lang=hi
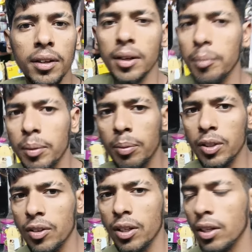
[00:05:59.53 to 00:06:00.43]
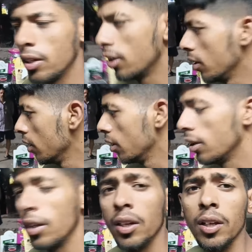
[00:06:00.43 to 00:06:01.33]
अभी बज रहे हैं
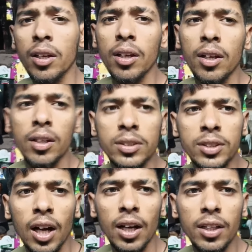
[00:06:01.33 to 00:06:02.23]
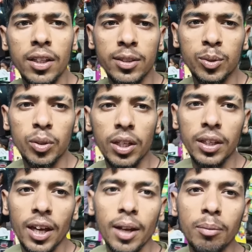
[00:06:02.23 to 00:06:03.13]
साढ़े दस हो गए
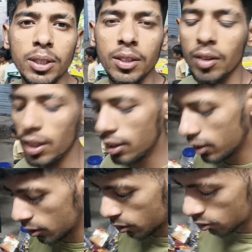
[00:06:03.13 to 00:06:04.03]
ग्यारह बजने वाले हैं तो